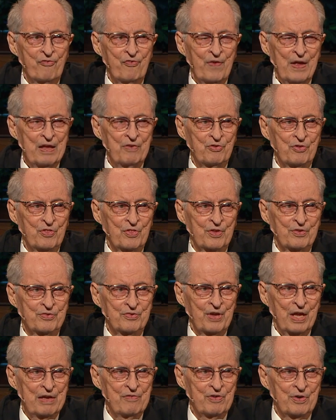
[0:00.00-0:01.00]
И самое
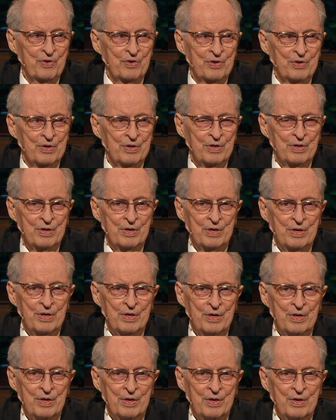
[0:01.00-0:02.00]
главное,
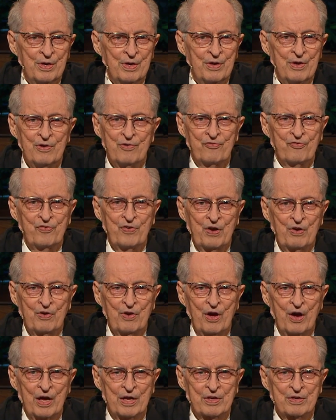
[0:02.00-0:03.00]
веруйте в
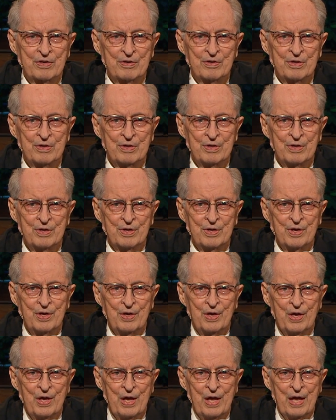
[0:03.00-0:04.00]
Спасителя,
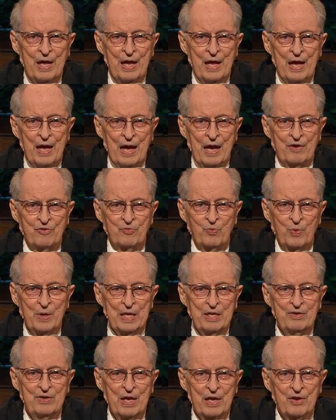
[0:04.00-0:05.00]
не бойтесь.
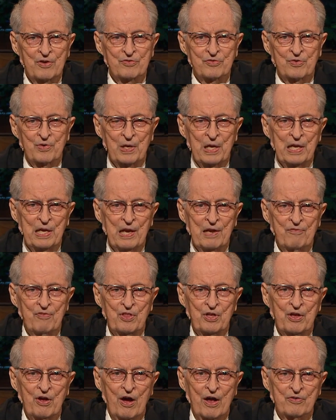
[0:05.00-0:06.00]

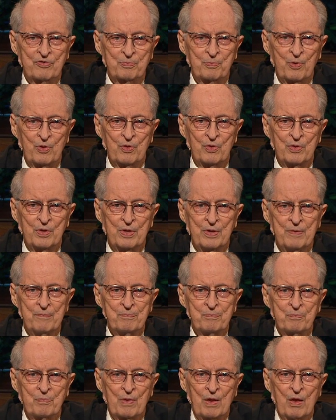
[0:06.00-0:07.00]
Если мы
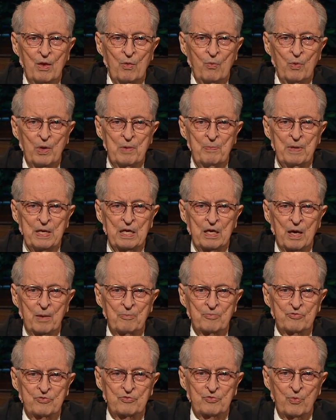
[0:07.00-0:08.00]
усердно живем
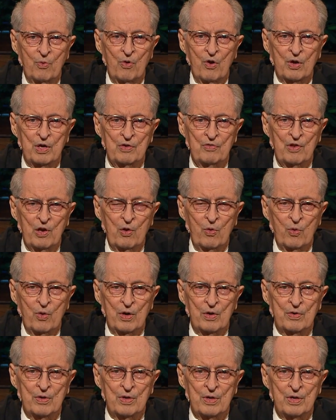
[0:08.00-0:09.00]
по Евангелию,
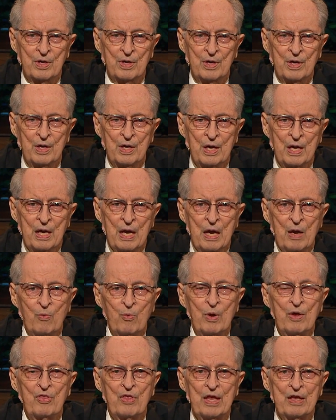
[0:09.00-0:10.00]
то обретаем
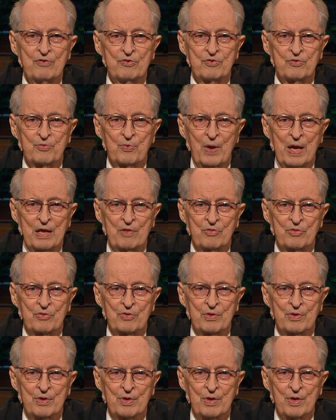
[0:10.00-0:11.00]
силу в
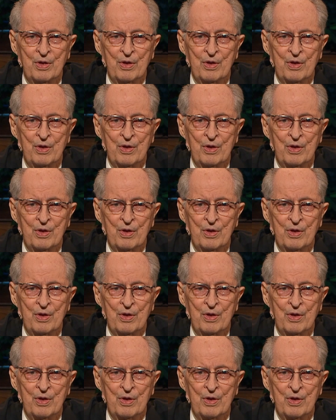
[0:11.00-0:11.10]
Господе.